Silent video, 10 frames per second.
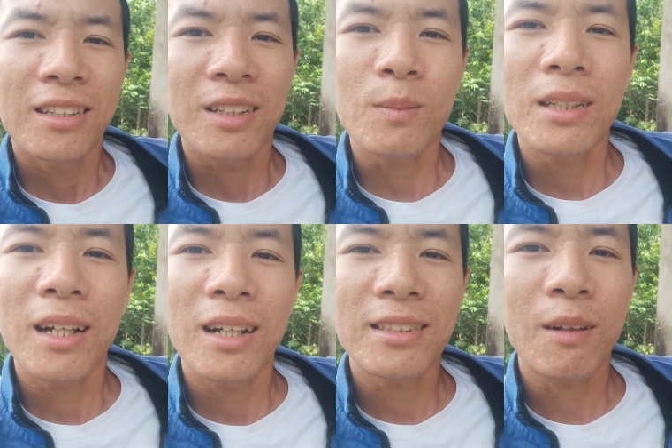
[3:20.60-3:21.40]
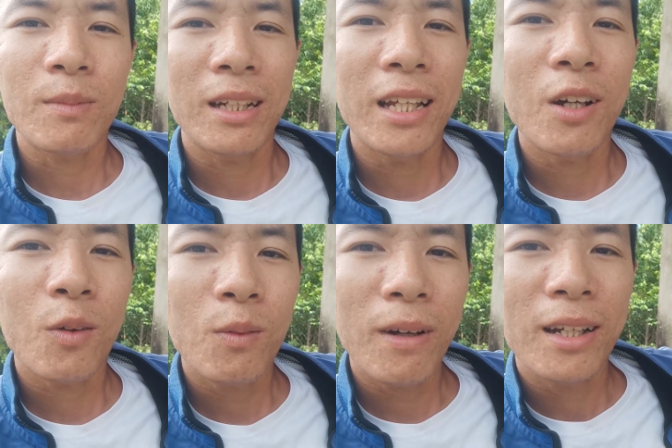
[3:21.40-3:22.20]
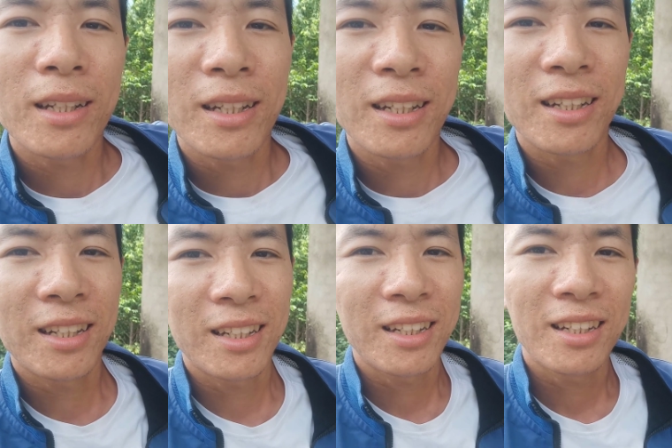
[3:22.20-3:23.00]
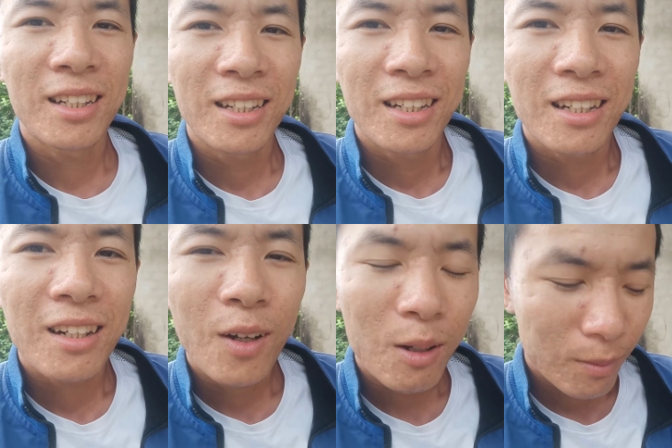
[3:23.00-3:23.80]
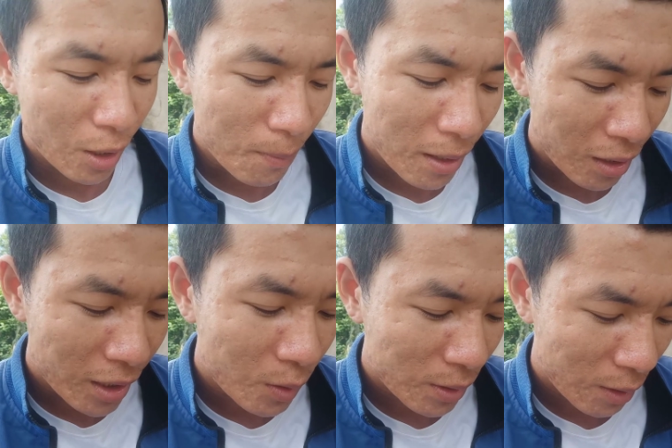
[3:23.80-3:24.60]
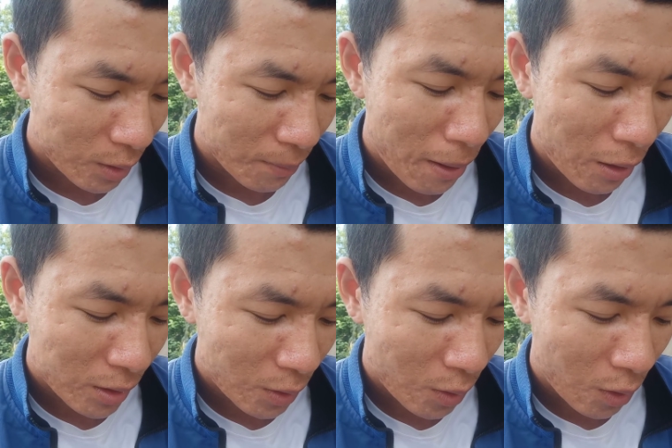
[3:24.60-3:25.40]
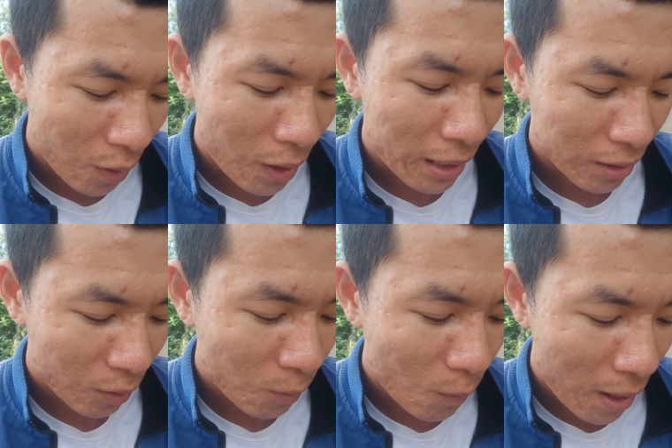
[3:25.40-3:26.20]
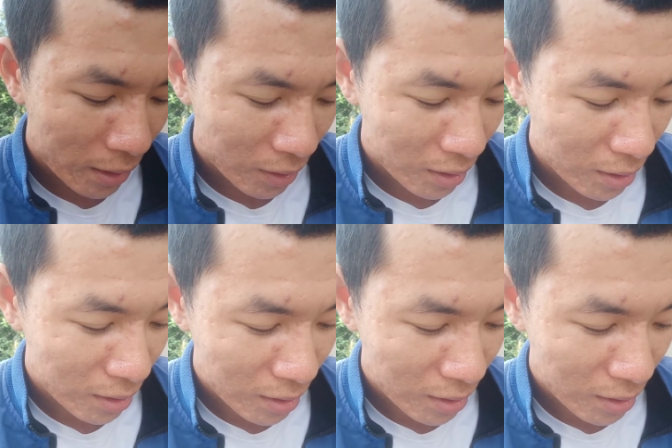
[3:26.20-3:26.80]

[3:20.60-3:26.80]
giống như trong tình yêu cũng vậy. Không, nếu mà có yêu nhau thì bao nhiêu khó khăn nó cũng qua thôi.